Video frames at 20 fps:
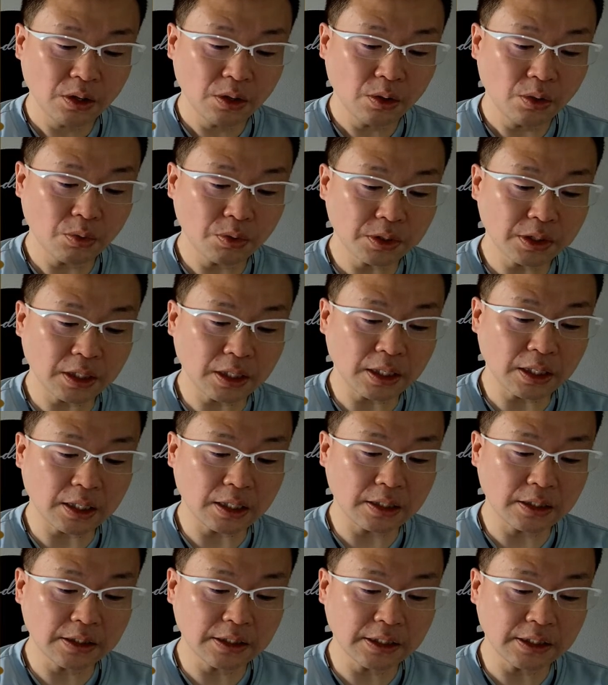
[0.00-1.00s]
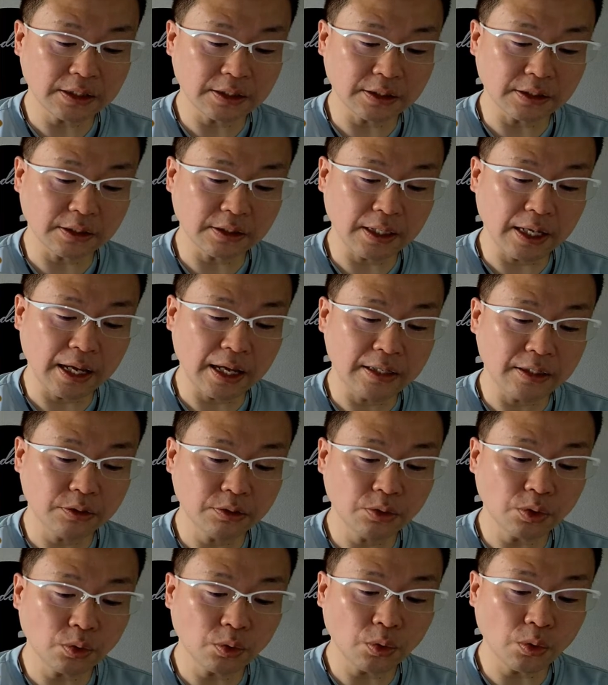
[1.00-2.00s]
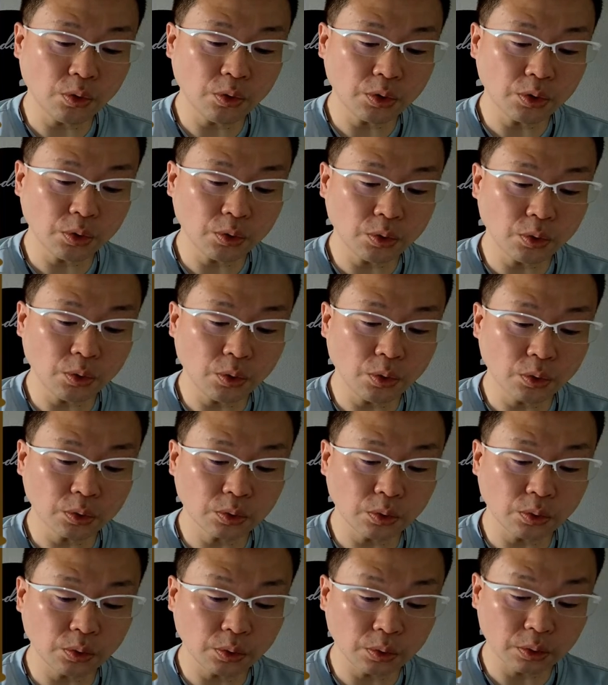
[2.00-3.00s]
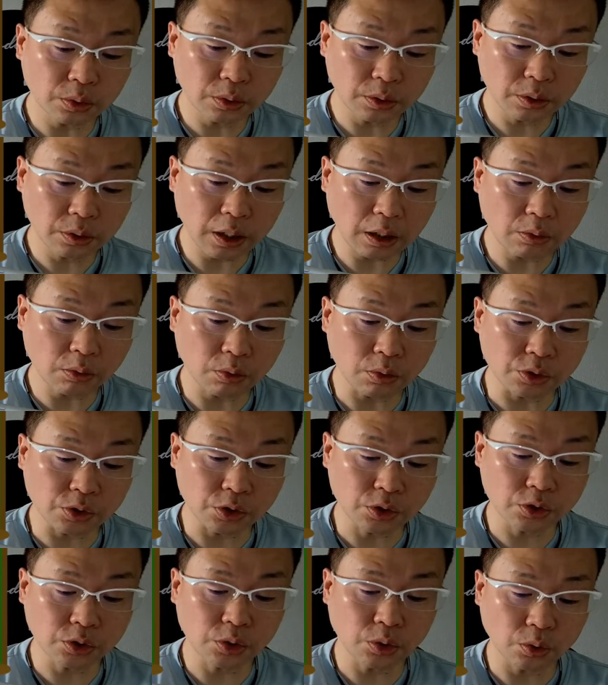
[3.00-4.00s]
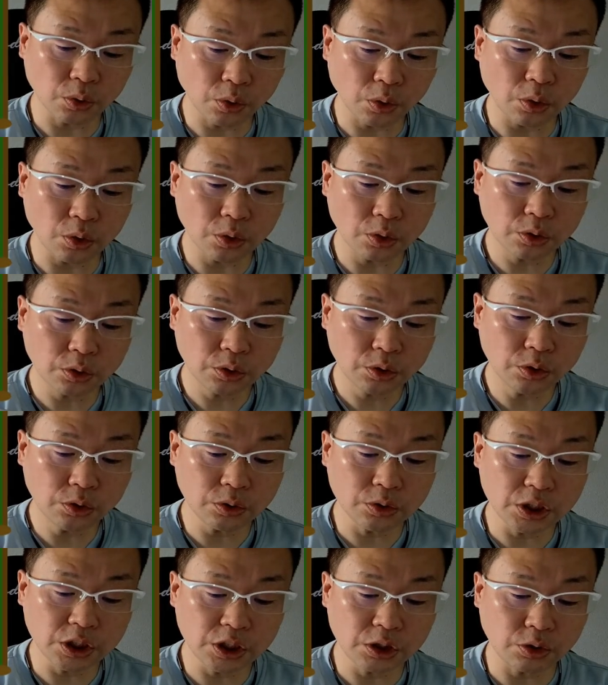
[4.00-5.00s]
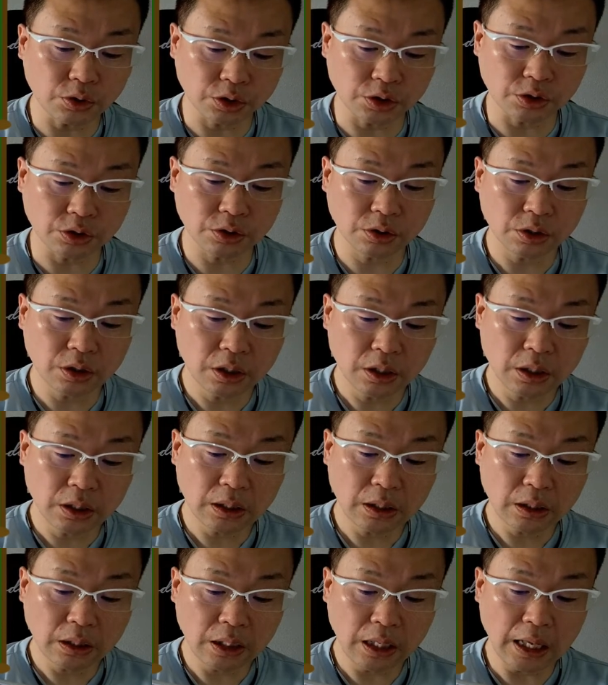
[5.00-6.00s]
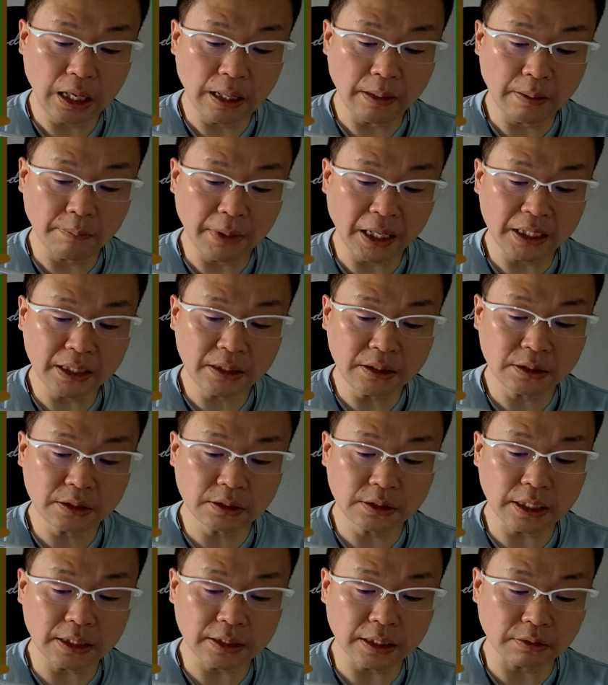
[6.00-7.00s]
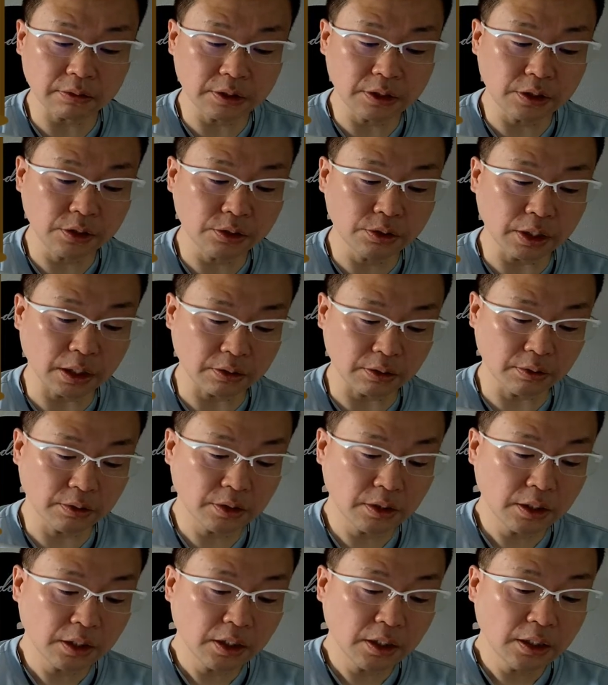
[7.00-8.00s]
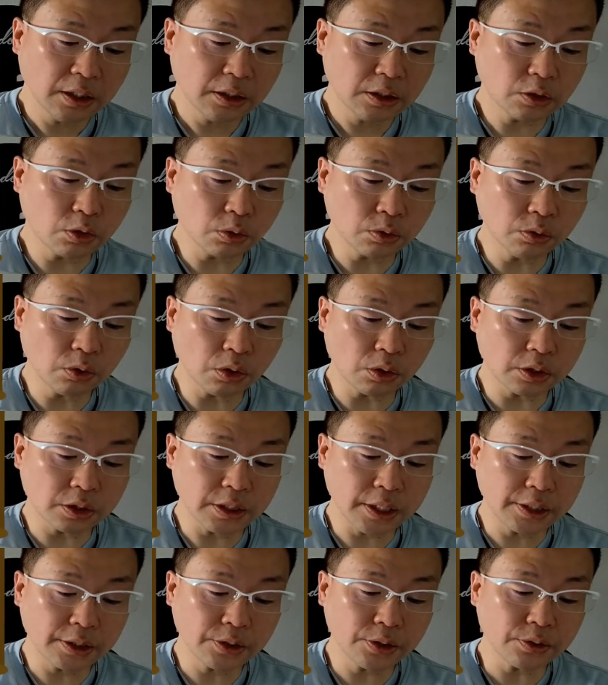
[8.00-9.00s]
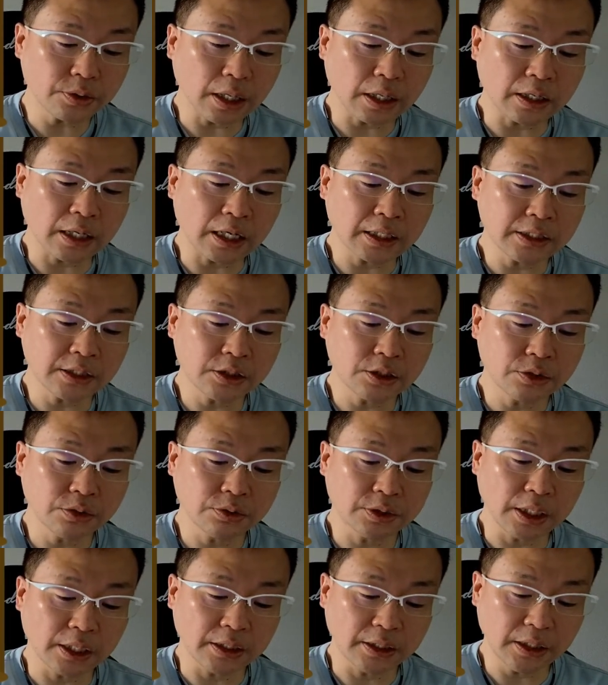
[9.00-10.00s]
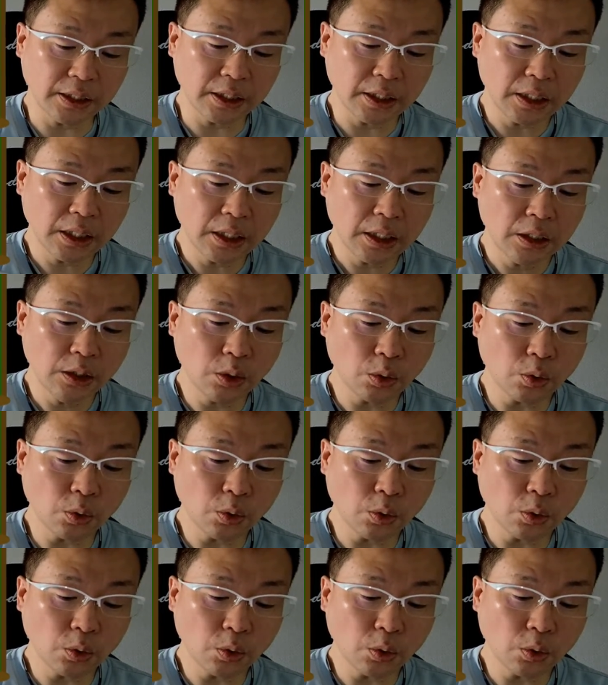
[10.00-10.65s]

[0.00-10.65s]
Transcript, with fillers: 大阪一律、えー、育野工業高等学校卒業後、旧西ドイツ、えー、マインツ大学に留学。帰国後、1980年に旅